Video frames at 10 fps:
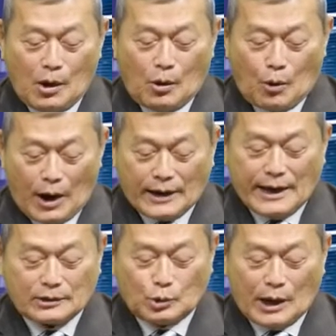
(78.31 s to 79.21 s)
hoặc
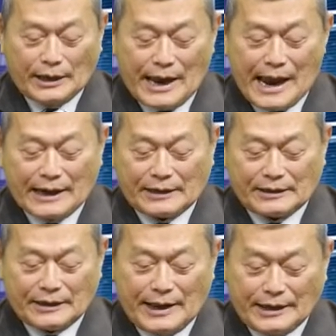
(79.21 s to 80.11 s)
các tòa nhà
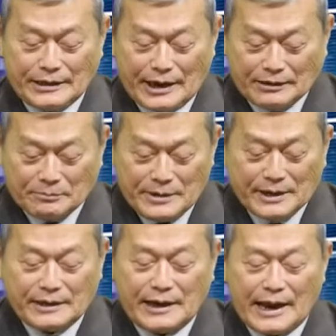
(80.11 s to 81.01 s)
để nhận biết
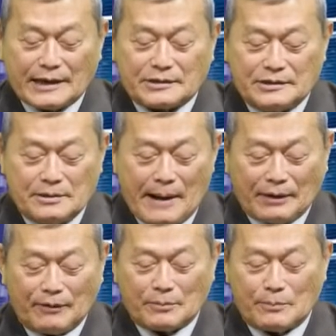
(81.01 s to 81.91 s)
khác như
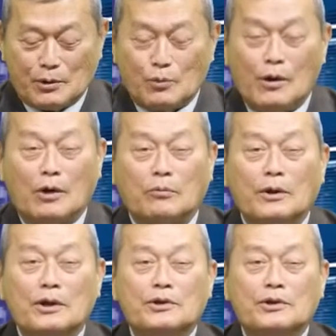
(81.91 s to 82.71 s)
bài phát biểu của ông